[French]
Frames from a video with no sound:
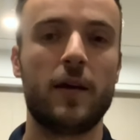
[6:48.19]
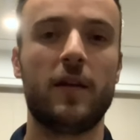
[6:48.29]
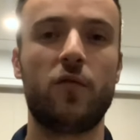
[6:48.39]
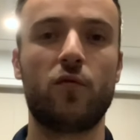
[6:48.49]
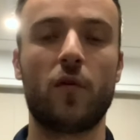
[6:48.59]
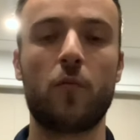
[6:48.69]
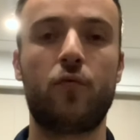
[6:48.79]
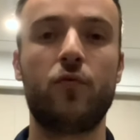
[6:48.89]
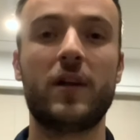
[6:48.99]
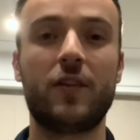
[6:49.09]
souvent
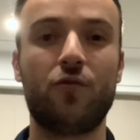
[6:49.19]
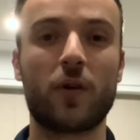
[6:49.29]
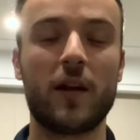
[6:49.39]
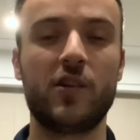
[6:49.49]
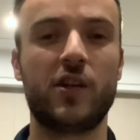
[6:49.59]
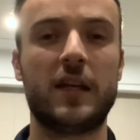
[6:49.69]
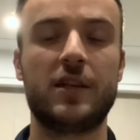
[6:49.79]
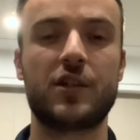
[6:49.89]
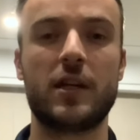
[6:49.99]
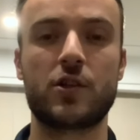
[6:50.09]
plus naturel chez,
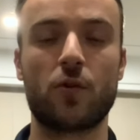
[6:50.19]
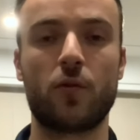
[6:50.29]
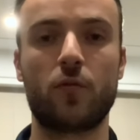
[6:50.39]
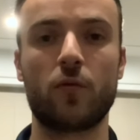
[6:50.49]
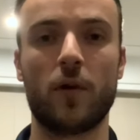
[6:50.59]
chez, les gens que le coup